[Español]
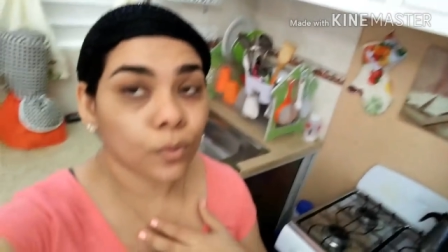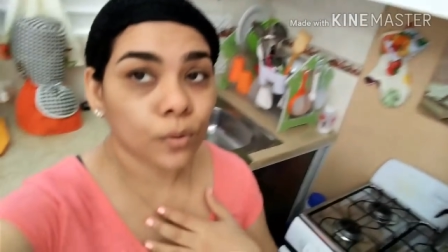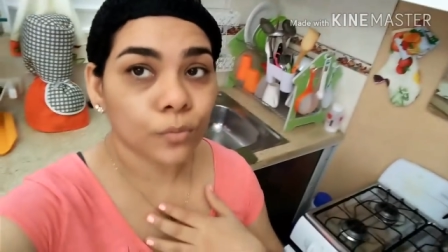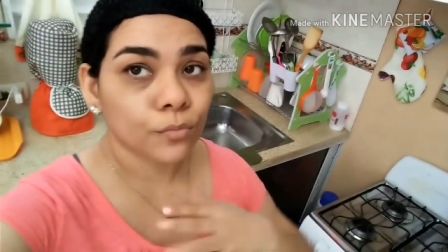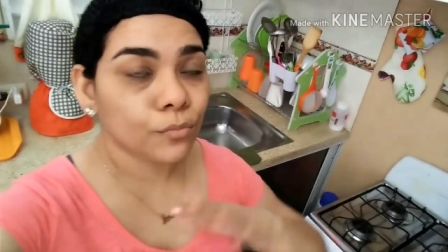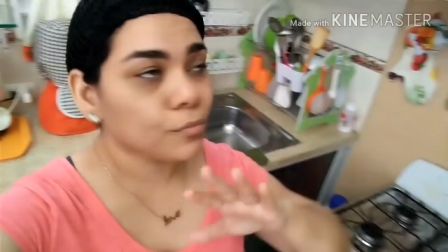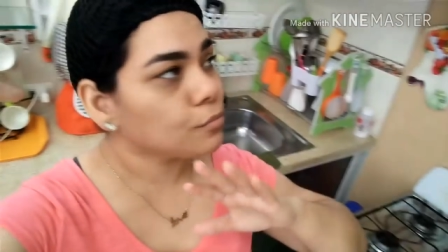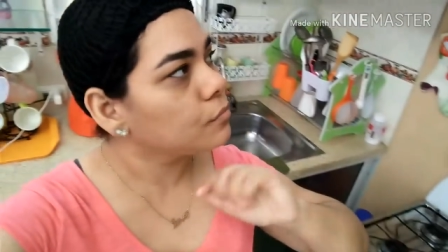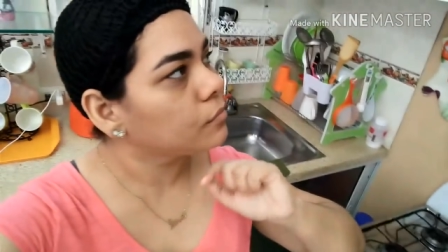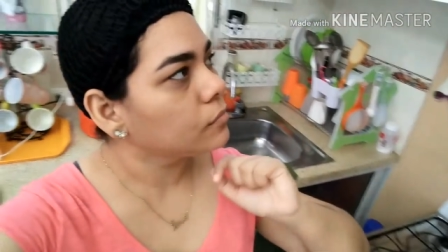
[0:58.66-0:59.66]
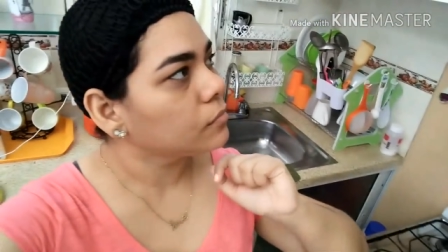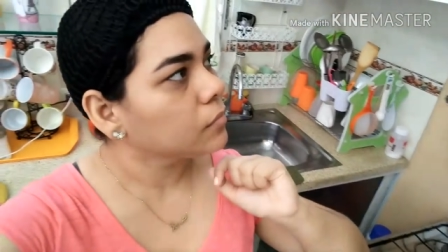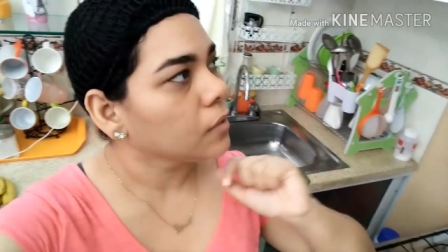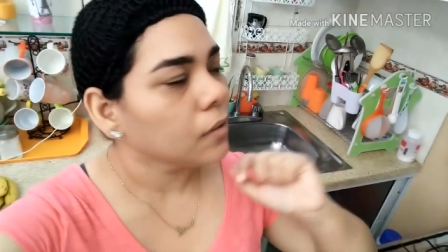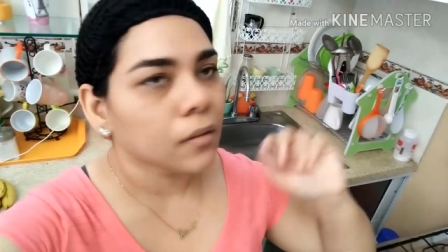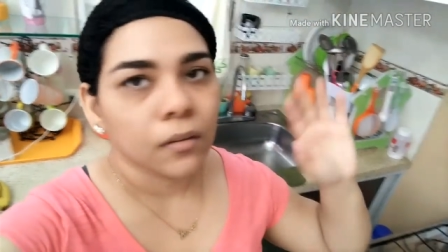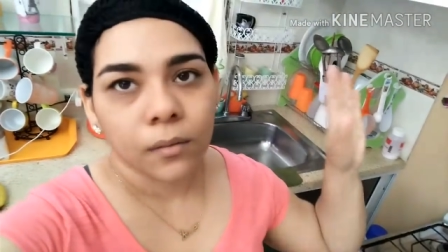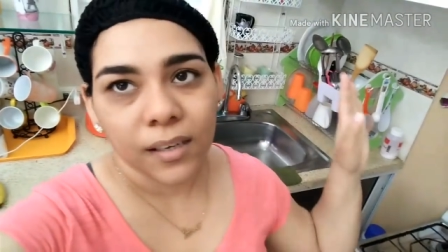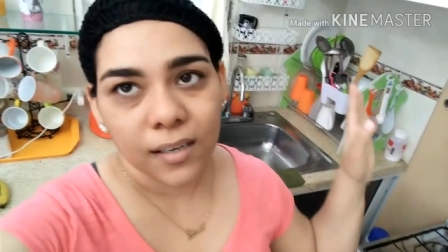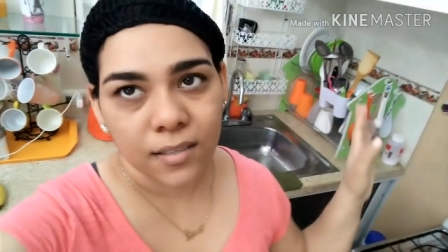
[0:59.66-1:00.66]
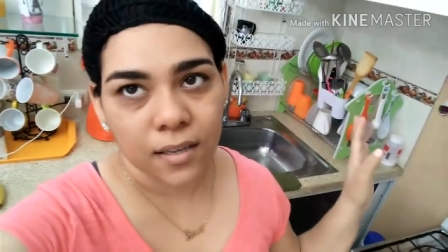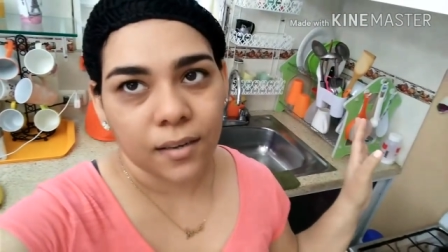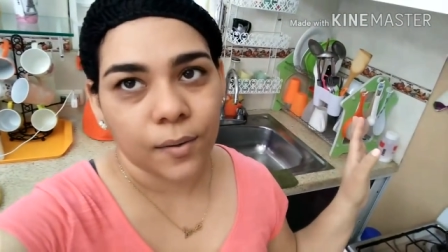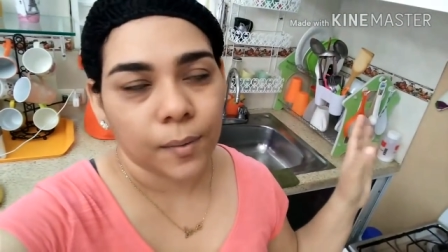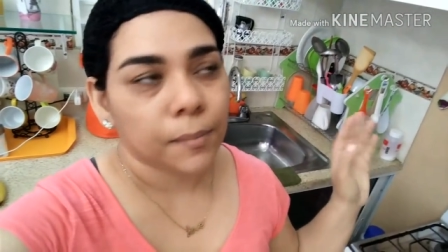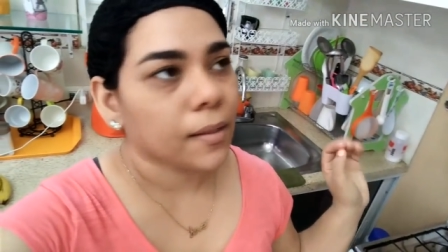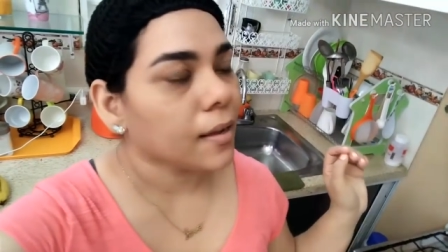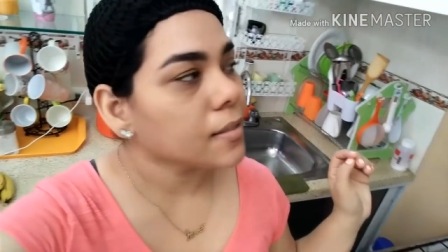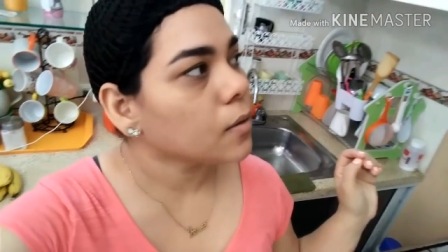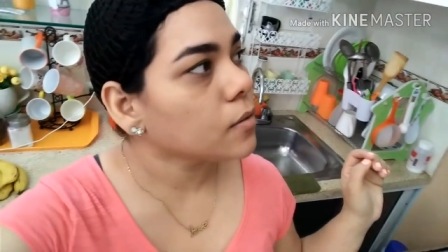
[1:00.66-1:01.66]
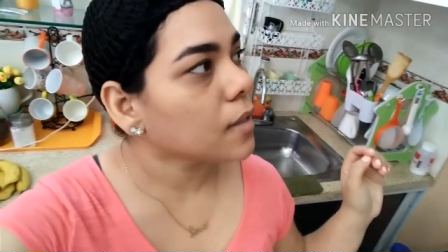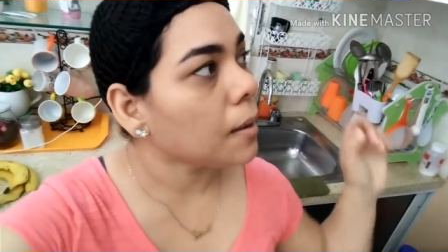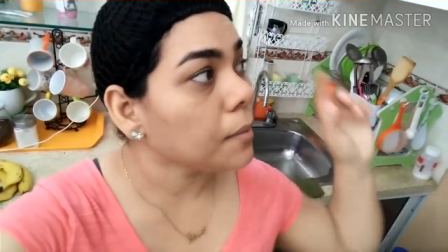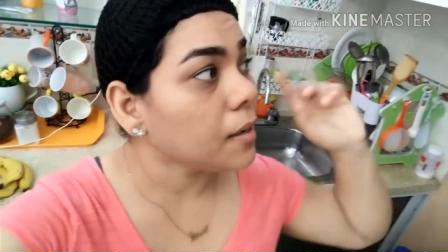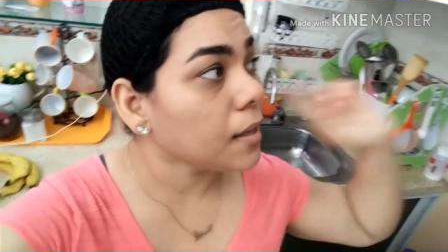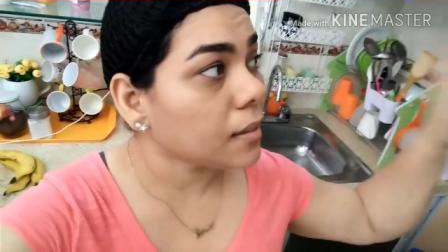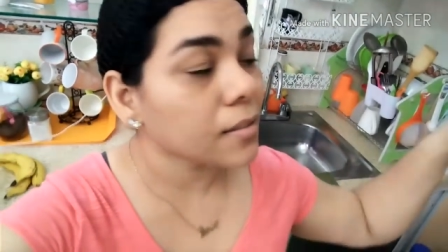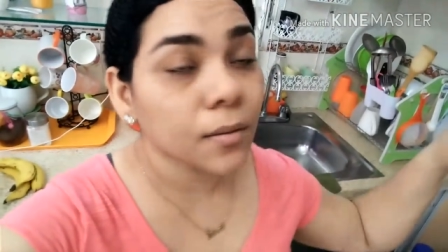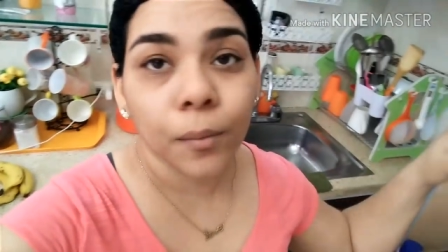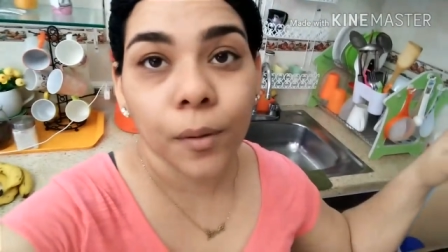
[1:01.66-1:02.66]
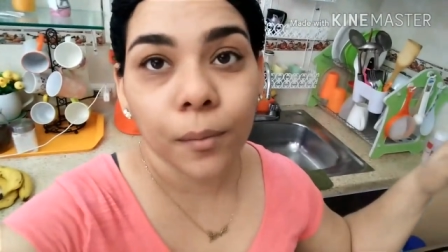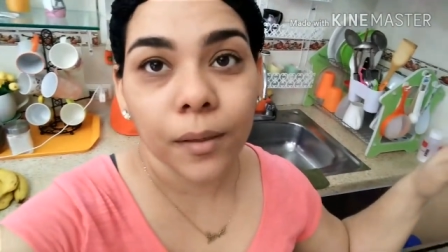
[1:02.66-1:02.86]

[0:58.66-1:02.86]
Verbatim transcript: un, graserío, de verdad. Esos gabinetes son muy